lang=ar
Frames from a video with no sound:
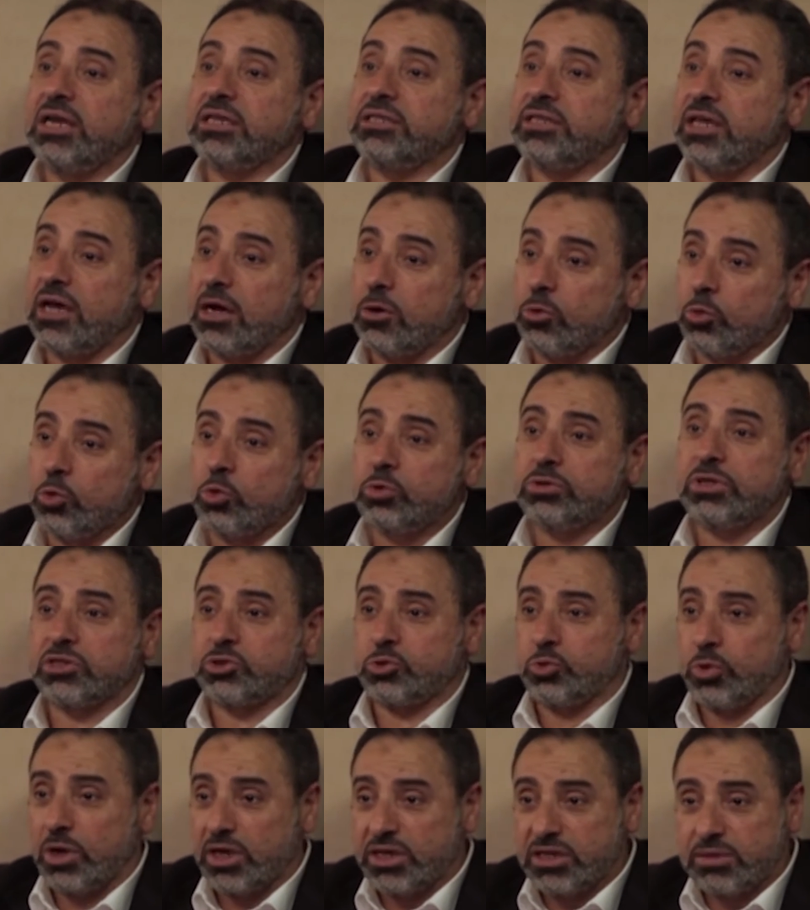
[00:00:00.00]
لداود
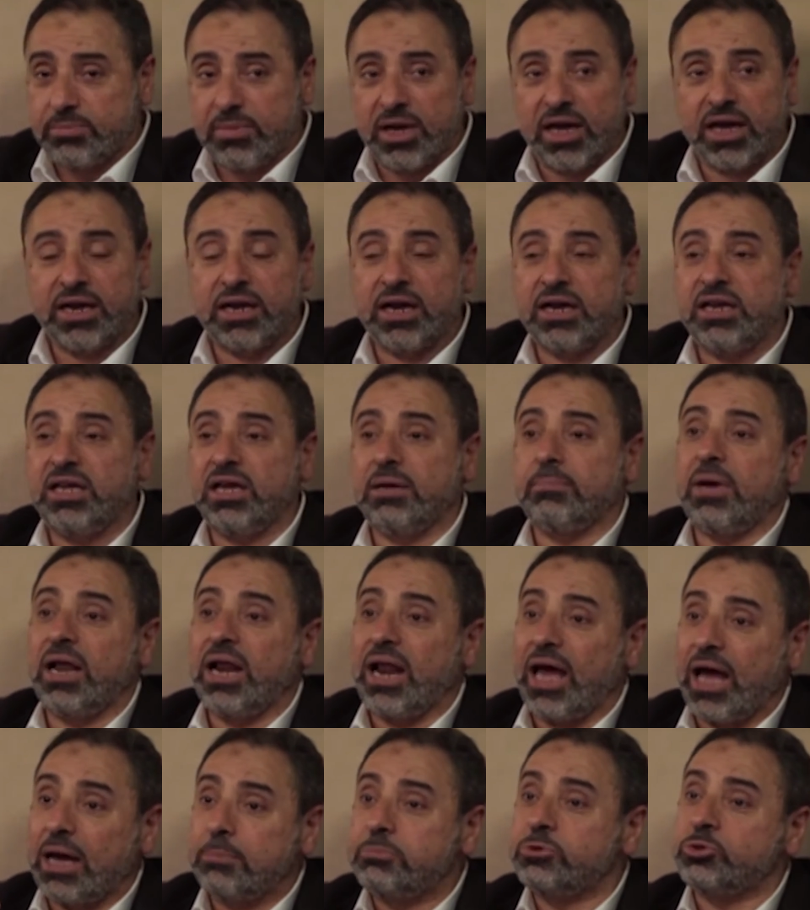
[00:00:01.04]
سليمان نعم
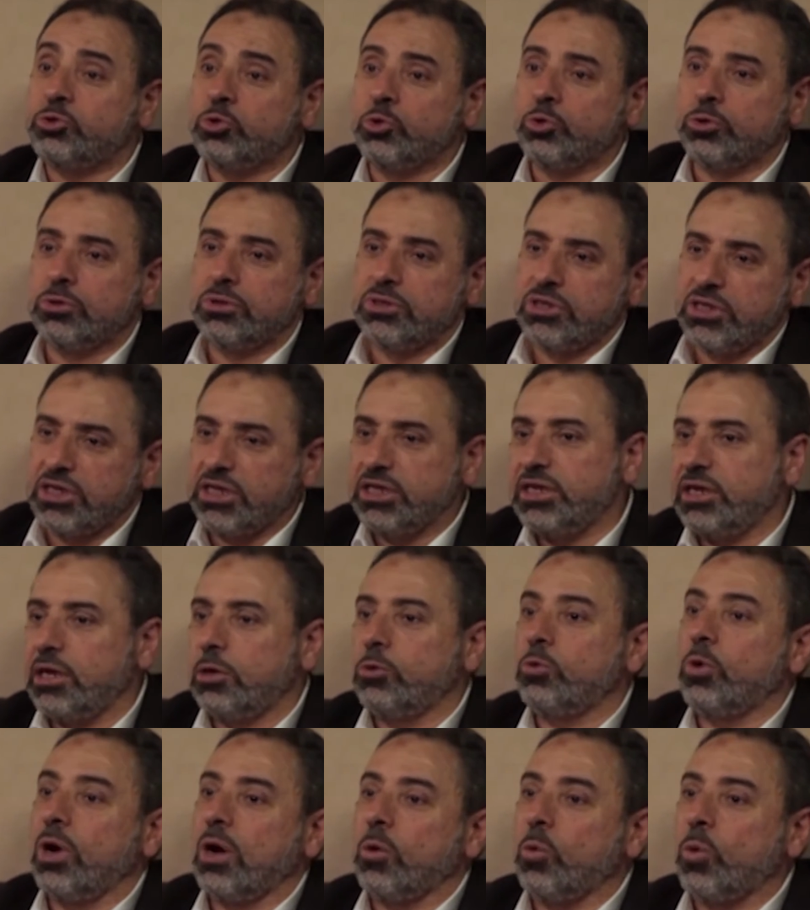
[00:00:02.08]
العبد
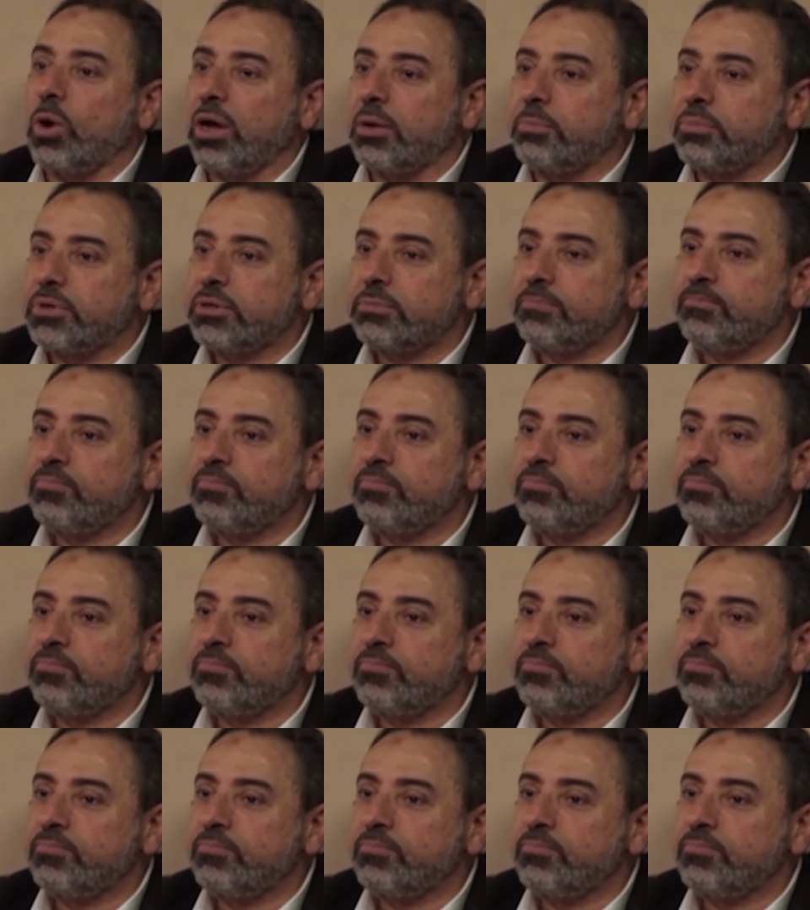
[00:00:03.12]
إنه أواب